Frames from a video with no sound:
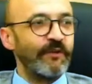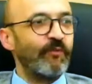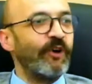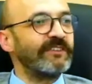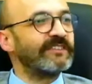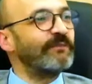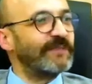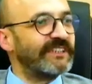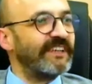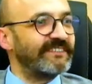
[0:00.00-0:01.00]
muazzam
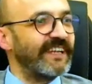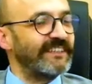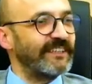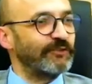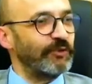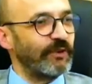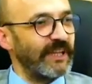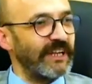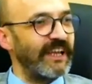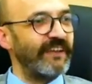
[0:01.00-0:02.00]
bir destan
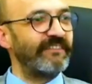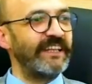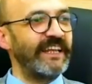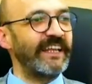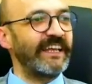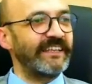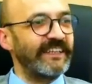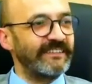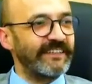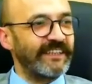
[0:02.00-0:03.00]
yazıyorlar ve nereye
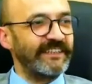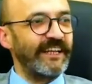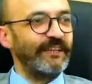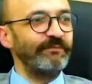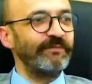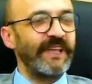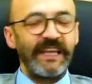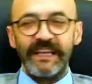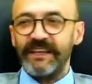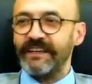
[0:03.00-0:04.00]
gidersek gidelim
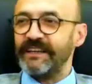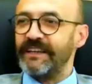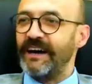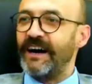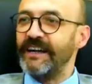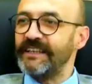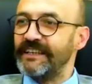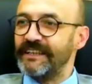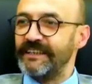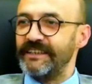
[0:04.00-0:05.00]

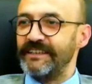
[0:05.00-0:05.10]
hangi